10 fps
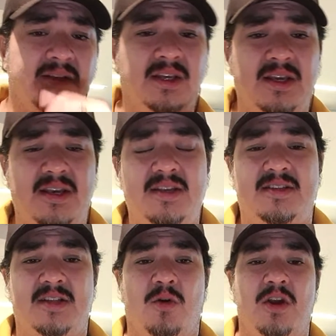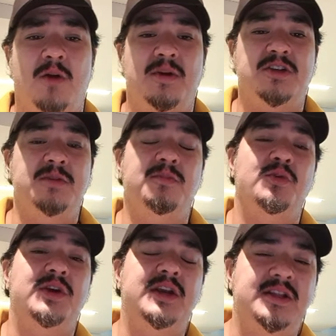que estão realmente
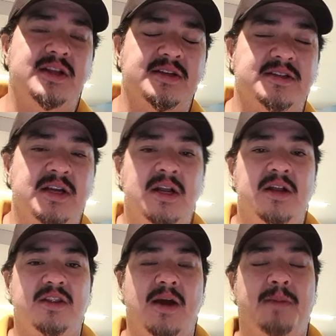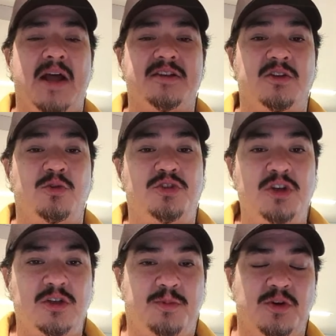imbuídas na prática do
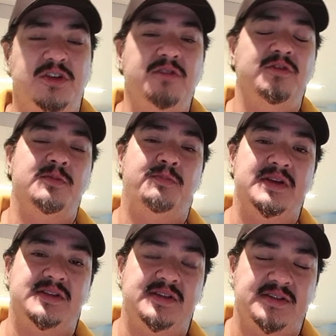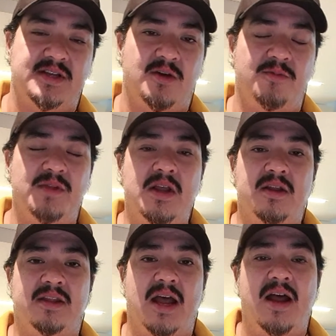tiro esportivo de precisão,
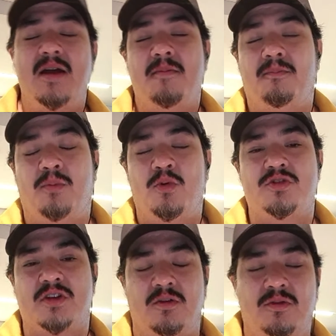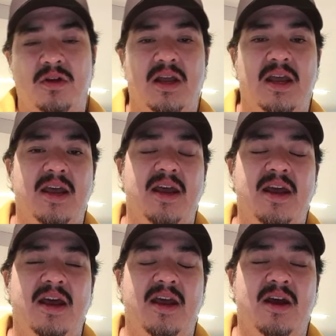tá? buscam
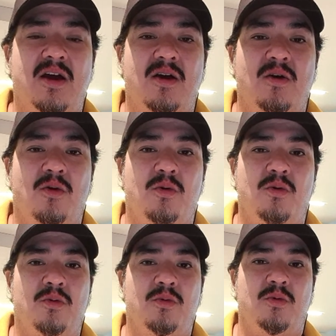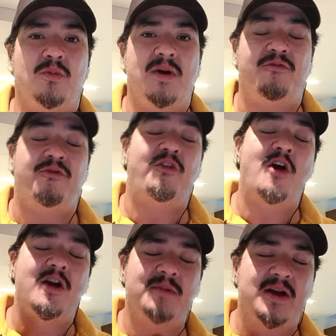é, é, um, uma
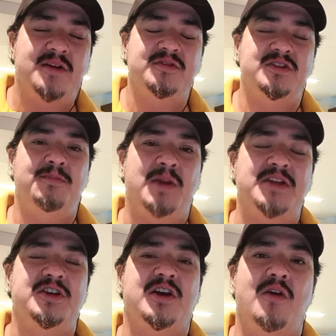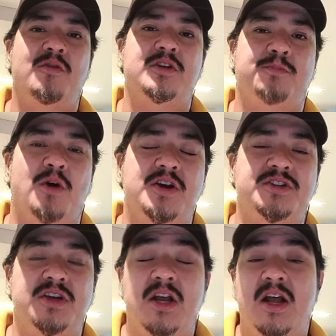forma de praticar o
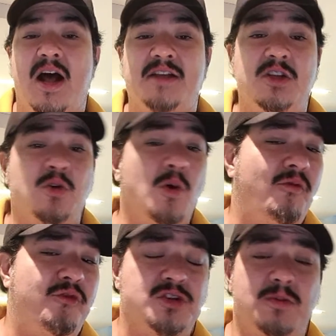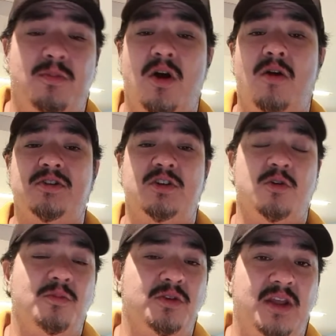esporte, assim como o futebol,
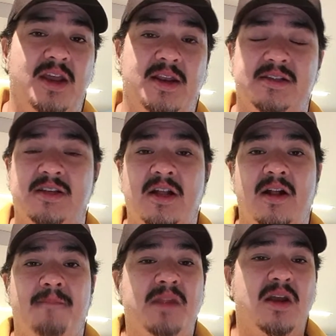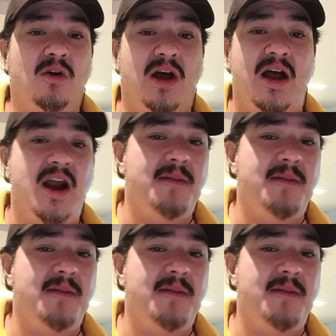assim como o tênis. A